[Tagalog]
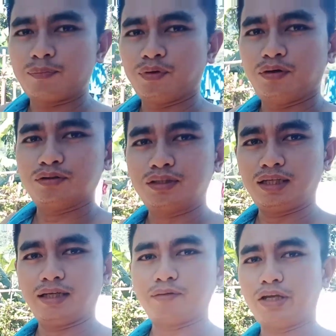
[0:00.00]
Tapos
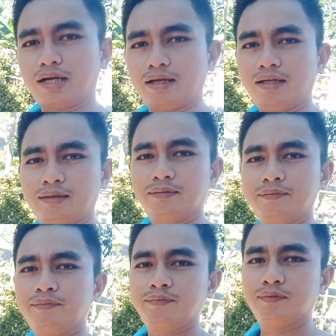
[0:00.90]
si Kuya Ray.
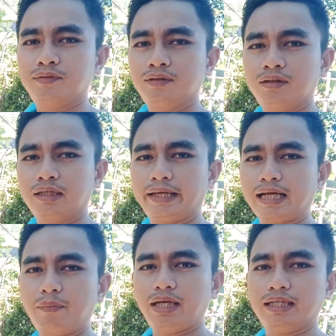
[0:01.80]
Ray
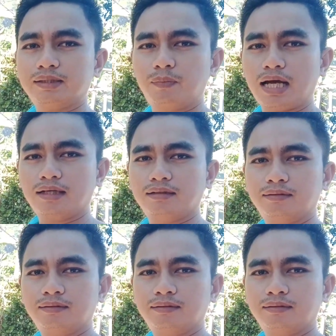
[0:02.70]
Cabilis vlog.